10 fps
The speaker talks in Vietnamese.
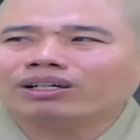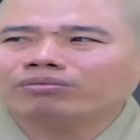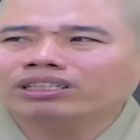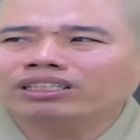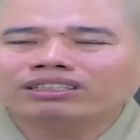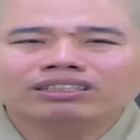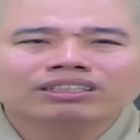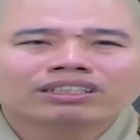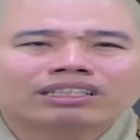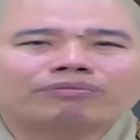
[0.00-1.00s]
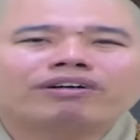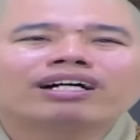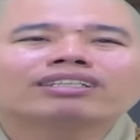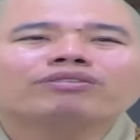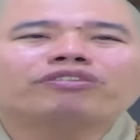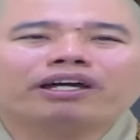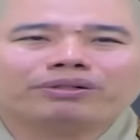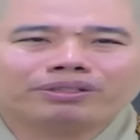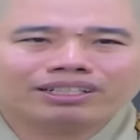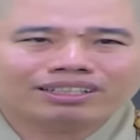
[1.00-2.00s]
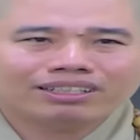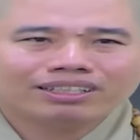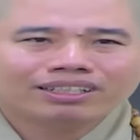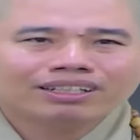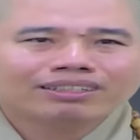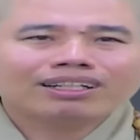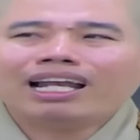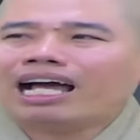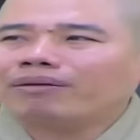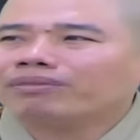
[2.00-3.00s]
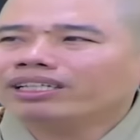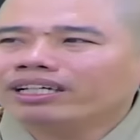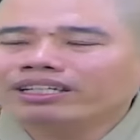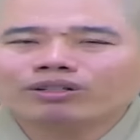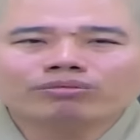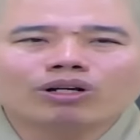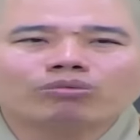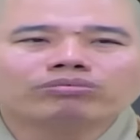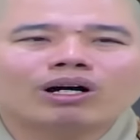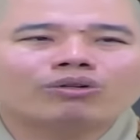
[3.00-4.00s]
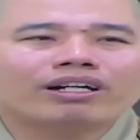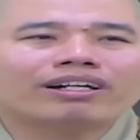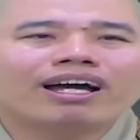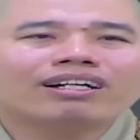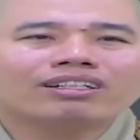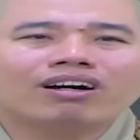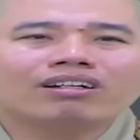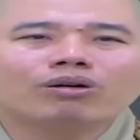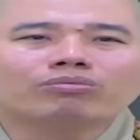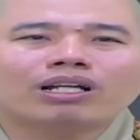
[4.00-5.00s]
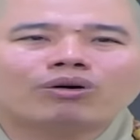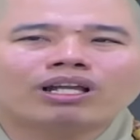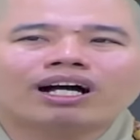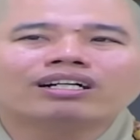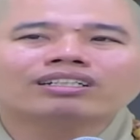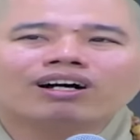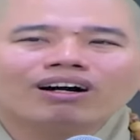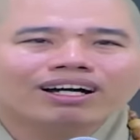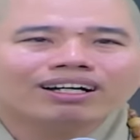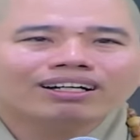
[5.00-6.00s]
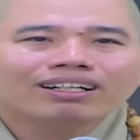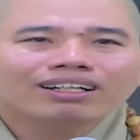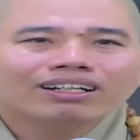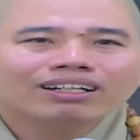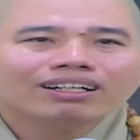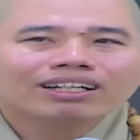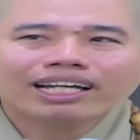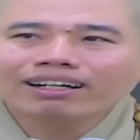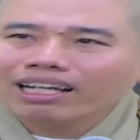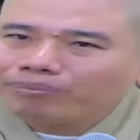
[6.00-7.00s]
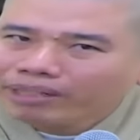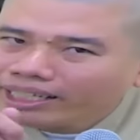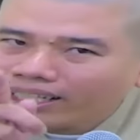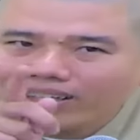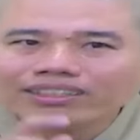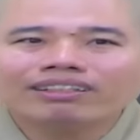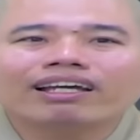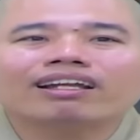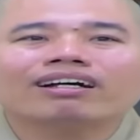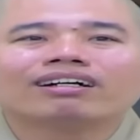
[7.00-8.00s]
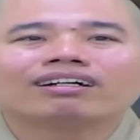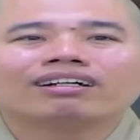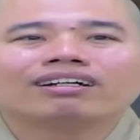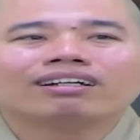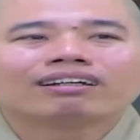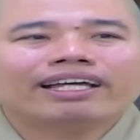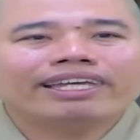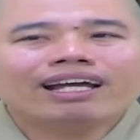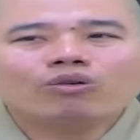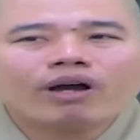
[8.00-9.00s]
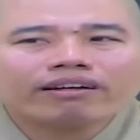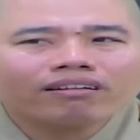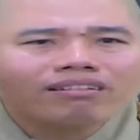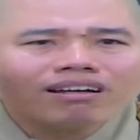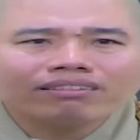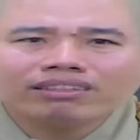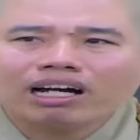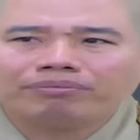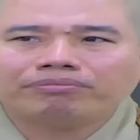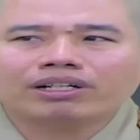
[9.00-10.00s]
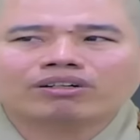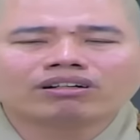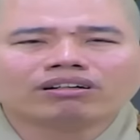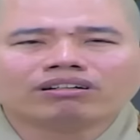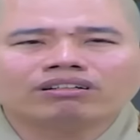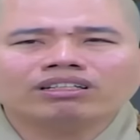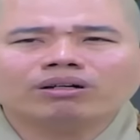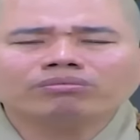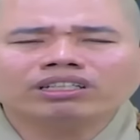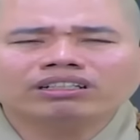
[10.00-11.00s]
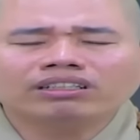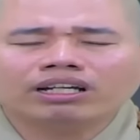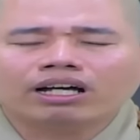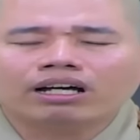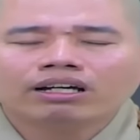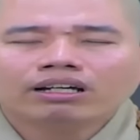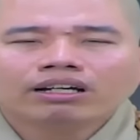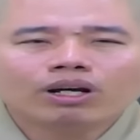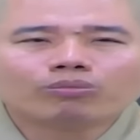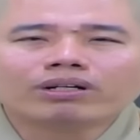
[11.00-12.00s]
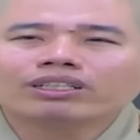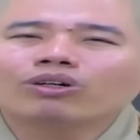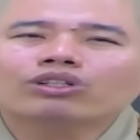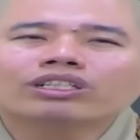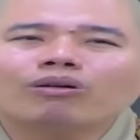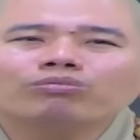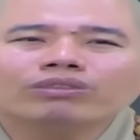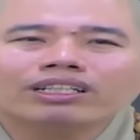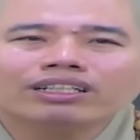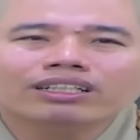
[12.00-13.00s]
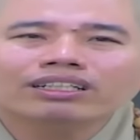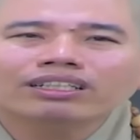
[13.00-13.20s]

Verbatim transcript: nó giống như thầm phơ tí phèo vậy đó nó làm cái gì cũng đụng đâu là rớt đó đụng đâu là hư đó cái người làm biến là nó như vậy đó cái giác quan nó rất chậm và con người nó giống như là lục bình trôi sông vậy đó